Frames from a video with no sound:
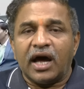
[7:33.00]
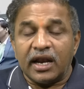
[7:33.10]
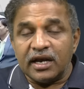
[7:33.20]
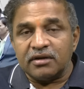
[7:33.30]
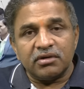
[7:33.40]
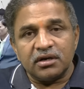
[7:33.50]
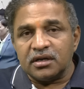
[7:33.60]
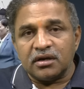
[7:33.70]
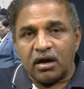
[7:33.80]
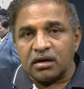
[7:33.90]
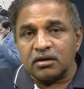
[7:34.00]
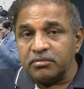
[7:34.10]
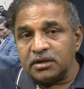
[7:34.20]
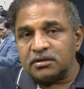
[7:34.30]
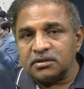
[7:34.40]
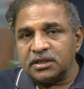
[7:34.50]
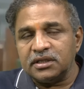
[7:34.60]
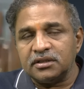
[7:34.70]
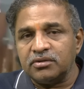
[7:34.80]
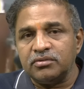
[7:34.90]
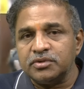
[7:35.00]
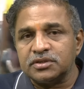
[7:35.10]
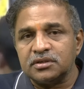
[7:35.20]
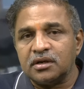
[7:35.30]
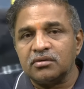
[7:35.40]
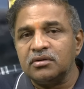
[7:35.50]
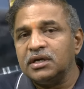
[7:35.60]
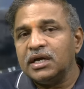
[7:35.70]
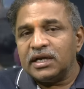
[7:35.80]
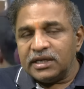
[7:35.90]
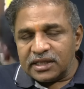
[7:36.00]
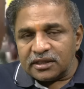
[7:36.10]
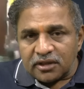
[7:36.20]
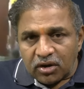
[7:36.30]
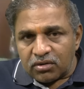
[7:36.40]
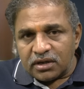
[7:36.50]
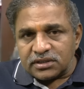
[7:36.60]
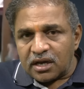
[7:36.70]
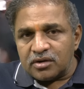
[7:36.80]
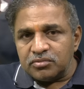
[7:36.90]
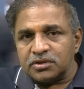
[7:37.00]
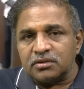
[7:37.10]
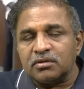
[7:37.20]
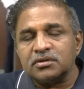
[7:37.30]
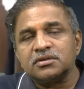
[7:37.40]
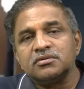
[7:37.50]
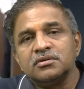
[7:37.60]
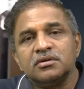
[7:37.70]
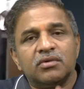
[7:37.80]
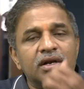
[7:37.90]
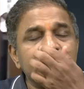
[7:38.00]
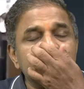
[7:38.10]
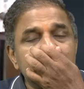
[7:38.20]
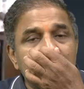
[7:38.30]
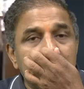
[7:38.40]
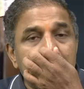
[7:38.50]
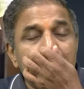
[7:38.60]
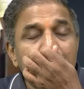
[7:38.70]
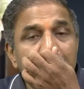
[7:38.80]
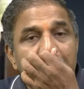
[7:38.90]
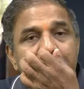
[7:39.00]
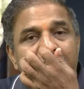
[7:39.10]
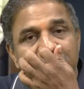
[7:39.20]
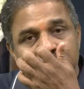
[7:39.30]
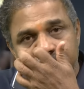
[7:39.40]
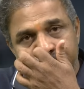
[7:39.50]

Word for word: అనేటువంటి ఆర్గ్యుమెంట్ ఏదైతే వినిపిస్తున్నారో ఇదంతా కూడా సానుభూతి కోసం వాళ్ళు చేస్తున్నటువంటి ప్రయత్నం